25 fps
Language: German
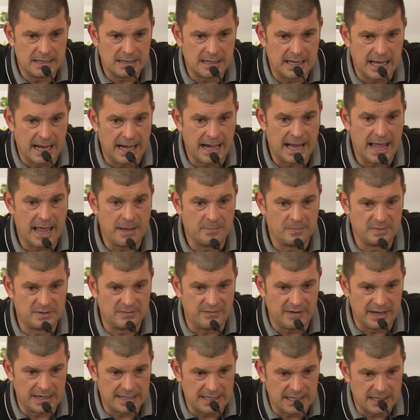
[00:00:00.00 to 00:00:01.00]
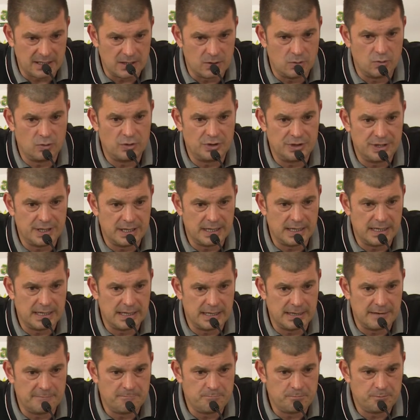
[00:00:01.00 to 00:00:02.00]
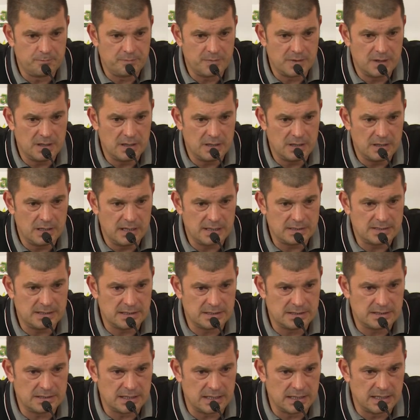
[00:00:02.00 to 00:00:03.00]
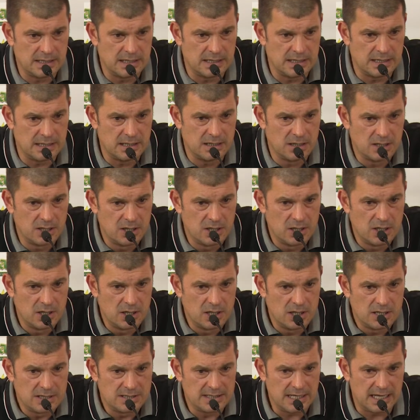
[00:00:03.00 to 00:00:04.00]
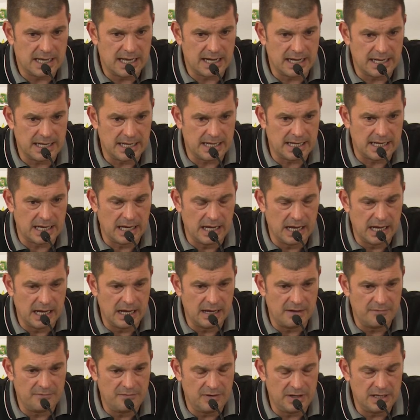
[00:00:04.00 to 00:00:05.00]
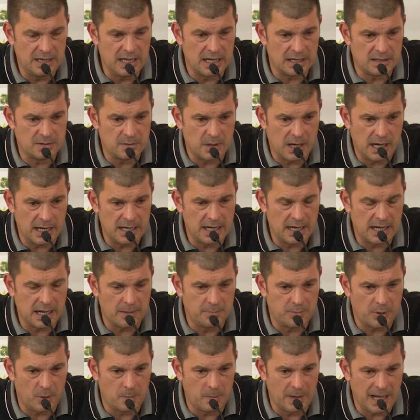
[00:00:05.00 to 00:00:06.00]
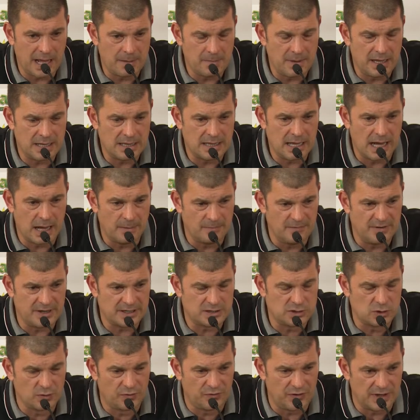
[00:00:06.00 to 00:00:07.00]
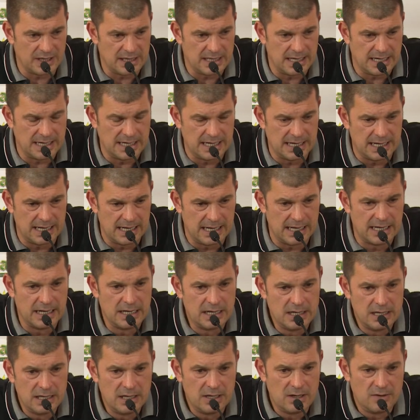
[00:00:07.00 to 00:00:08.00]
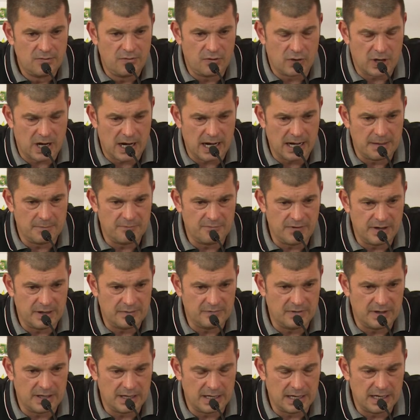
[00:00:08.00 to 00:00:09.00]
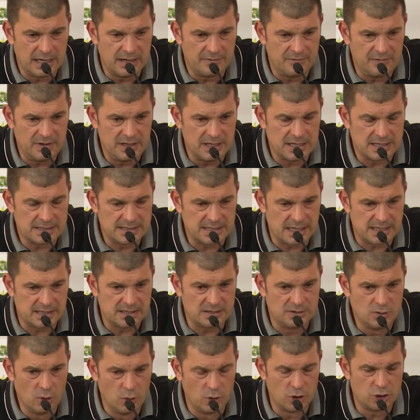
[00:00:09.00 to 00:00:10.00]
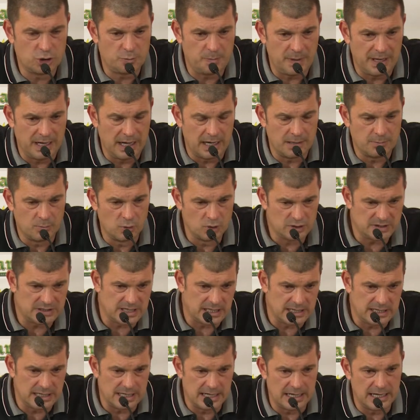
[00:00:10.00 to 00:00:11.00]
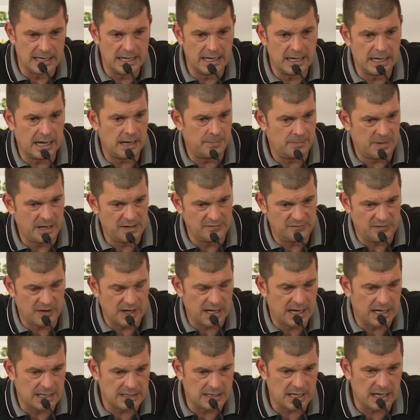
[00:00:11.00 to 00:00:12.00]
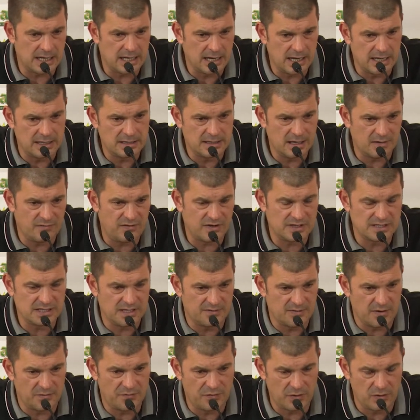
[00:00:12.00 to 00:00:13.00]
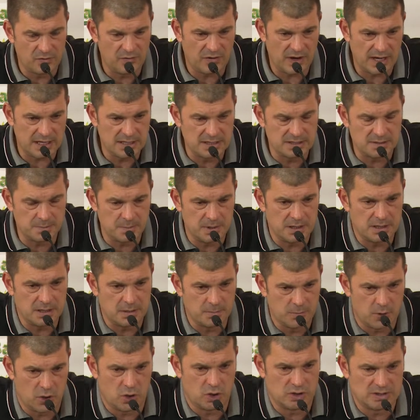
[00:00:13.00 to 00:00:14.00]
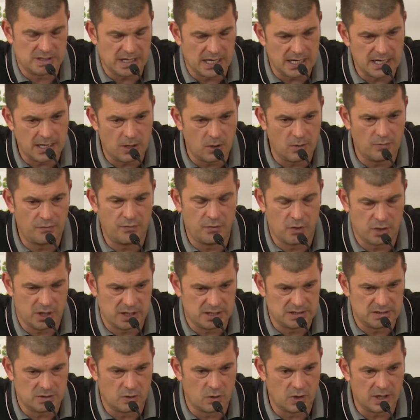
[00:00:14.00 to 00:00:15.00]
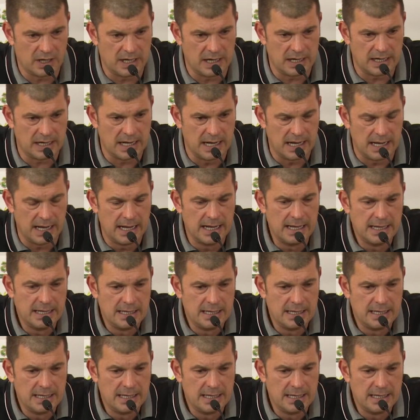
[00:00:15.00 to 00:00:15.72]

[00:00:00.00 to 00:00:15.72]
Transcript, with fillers: gelähmt werden. Und es ist sicherlich wieder einige Probleme in der Abwehr zu finden, vor allem wenn wir wieder 6-0 spielen mussten. am Anfang hat eine defensive 5-1 mit Borosan auch vorgezogenen